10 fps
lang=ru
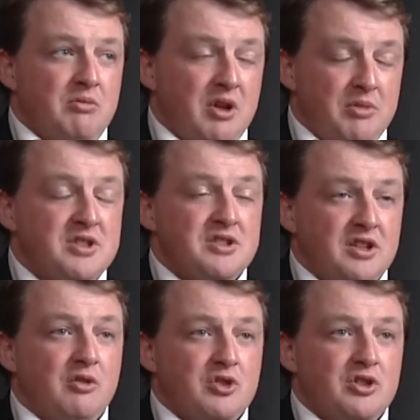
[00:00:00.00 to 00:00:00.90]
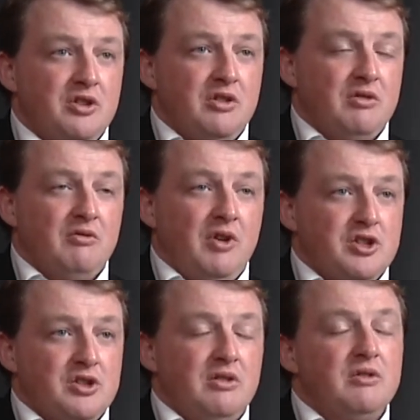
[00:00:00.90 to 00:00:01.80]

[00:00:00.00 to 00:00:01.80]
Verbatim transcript: для бизнеса это очень важно.